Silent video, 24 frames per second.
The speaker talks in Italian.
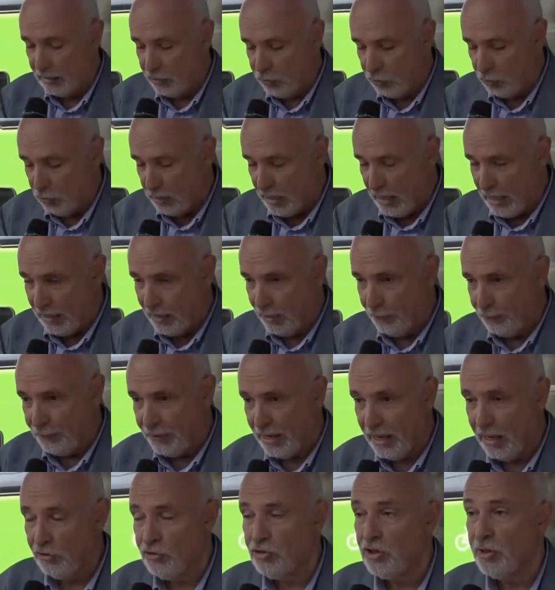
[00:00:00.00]
eh, nazionale
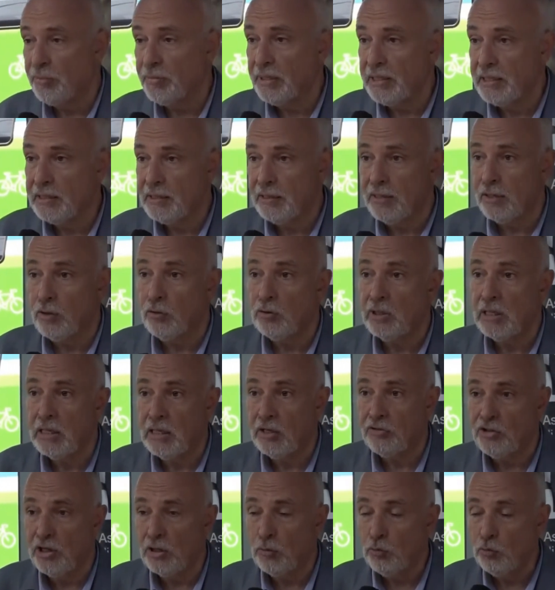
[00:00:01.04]
fra ACI e Ministero
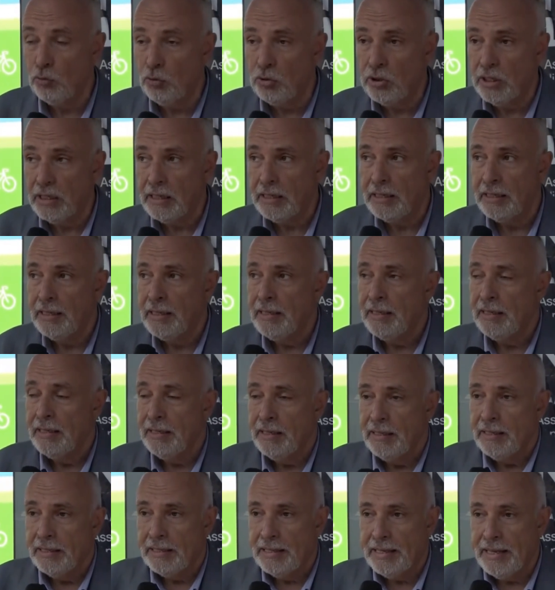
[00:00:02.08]
della Salute
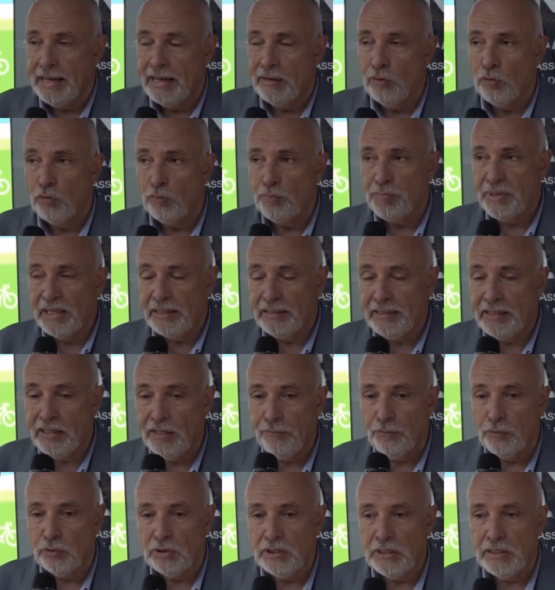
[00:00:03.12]
che ha
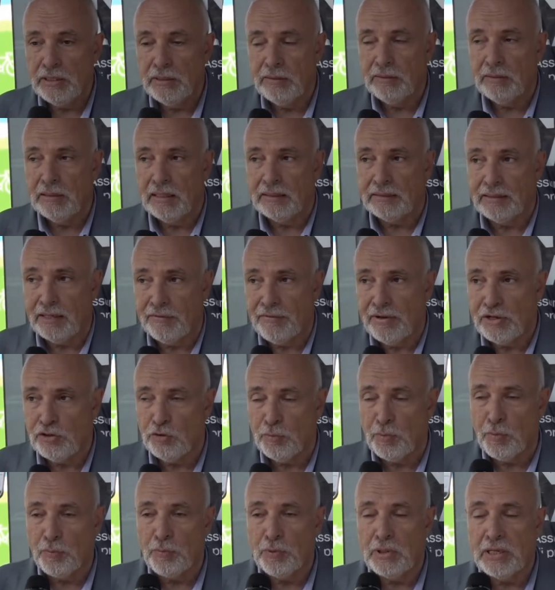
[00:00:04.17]
l'obiettivo di,
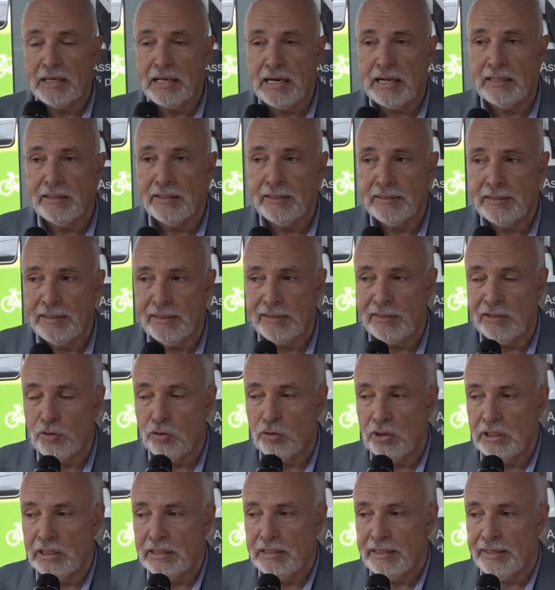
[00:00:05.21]
attraverso proprio le grandi
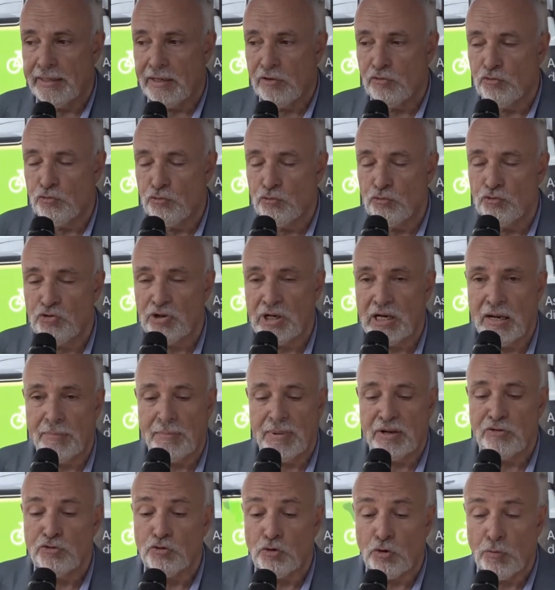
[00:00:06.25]
stazioni, di raggiungere la
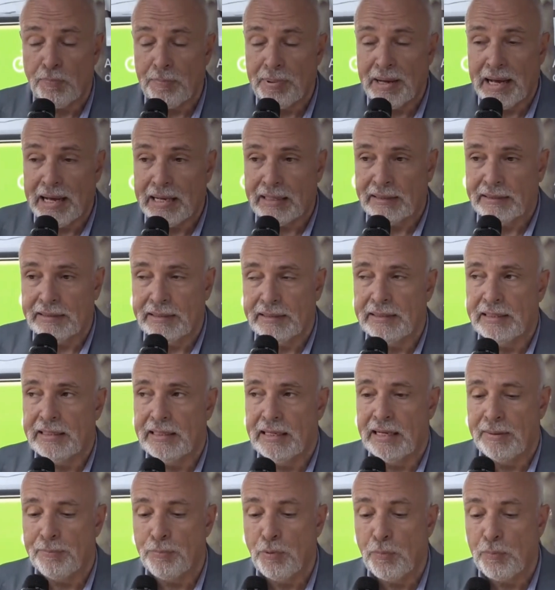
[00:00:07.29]
maggior parte
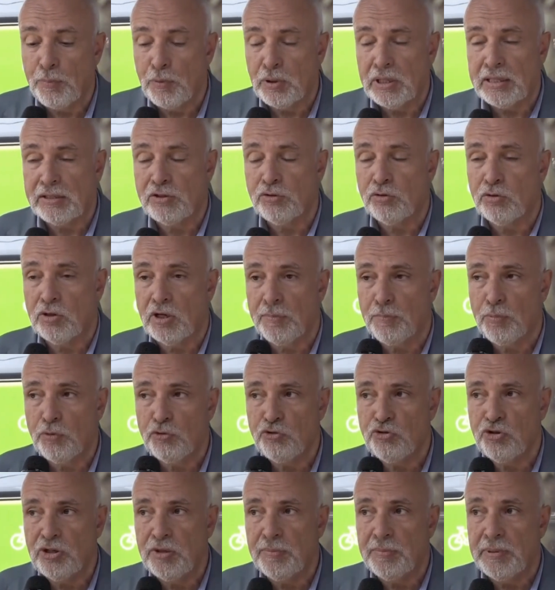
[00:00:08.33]
della popolazione
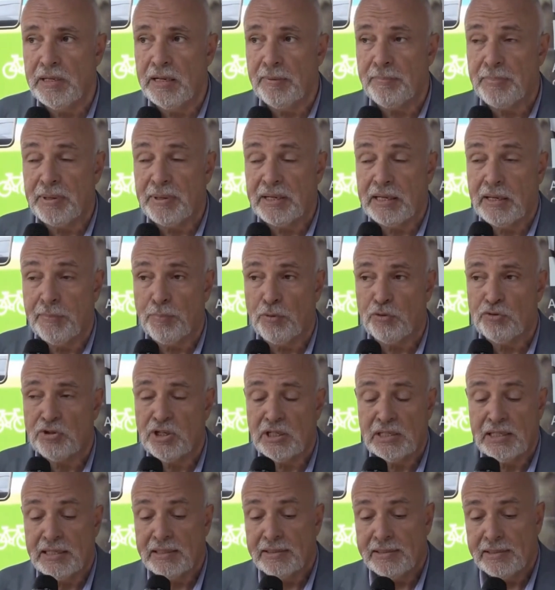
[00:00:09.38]
possibile perché
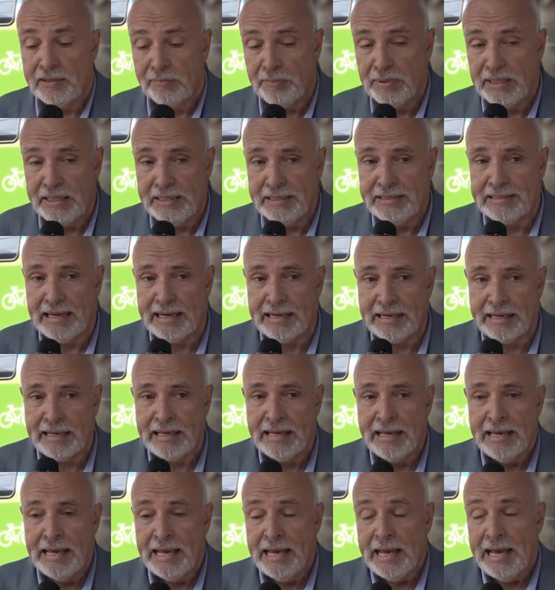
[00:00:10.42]
possa
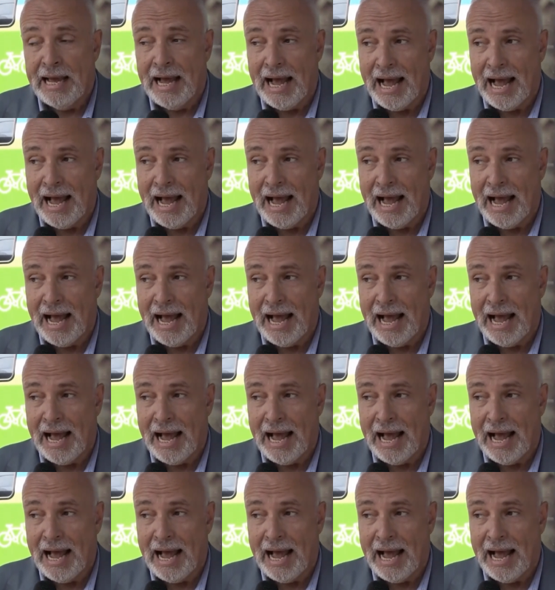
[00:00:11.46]
sensibilizzare